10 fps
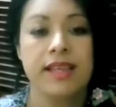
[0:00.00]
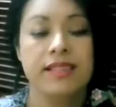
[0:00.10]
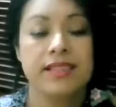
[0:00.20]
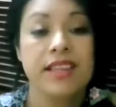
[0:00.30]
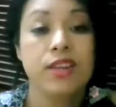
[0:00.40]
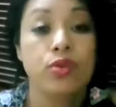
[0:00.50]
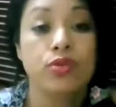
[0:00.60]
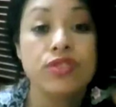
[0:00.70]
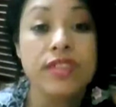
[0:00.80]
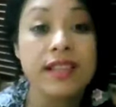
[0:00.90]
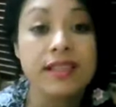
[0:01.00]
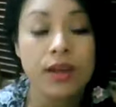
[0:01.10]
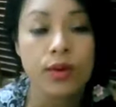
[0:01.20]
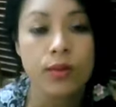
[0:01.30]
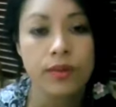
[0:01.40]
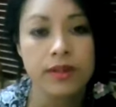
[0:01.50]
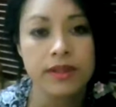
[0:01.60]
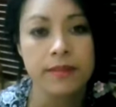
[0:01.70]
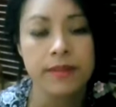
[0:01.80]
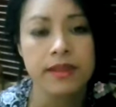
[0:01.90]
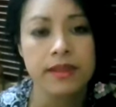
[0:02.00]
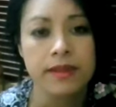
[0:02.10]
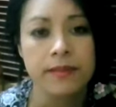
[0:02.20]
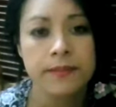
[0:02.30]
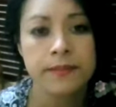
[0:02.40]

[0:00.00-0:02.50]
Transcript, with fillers: es inocente completamente